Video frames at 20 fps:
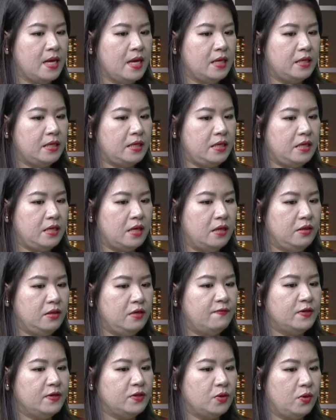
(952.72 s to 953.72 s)
thì ờ,
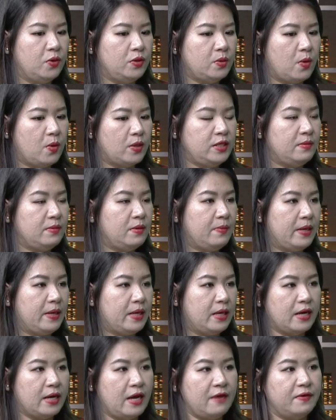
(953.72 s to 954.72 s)
như vừa rồi trong quá trình mình
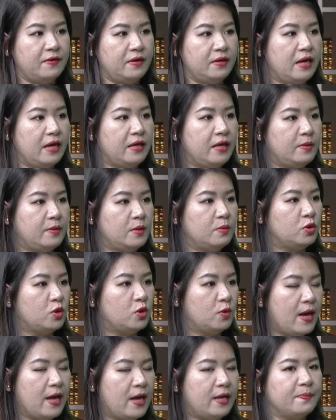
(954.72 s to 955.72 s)
mình ờ, khai vấn nghề nghiệp cho một
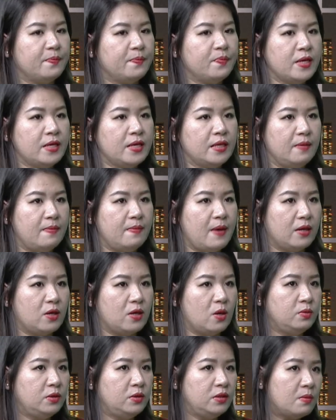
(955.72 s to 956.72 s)
số bạn thì bạn
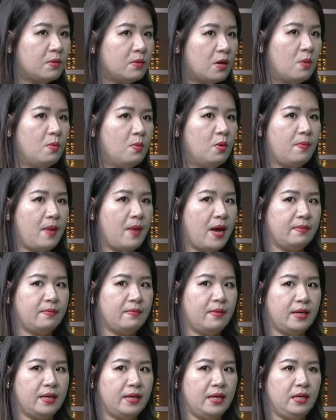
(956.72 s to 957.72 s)
có trong đó có một
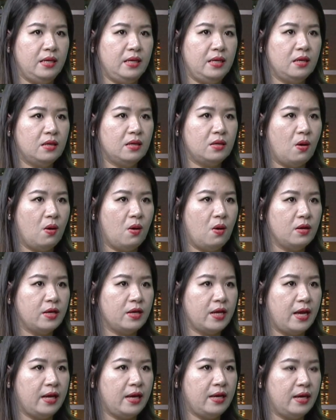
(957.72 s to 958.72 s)
bạn bạn ấy có
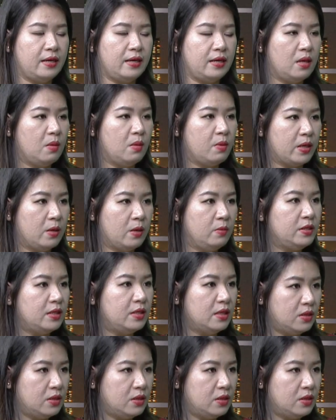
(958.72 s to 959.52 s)
cái khả năng công nghệ thông tin rất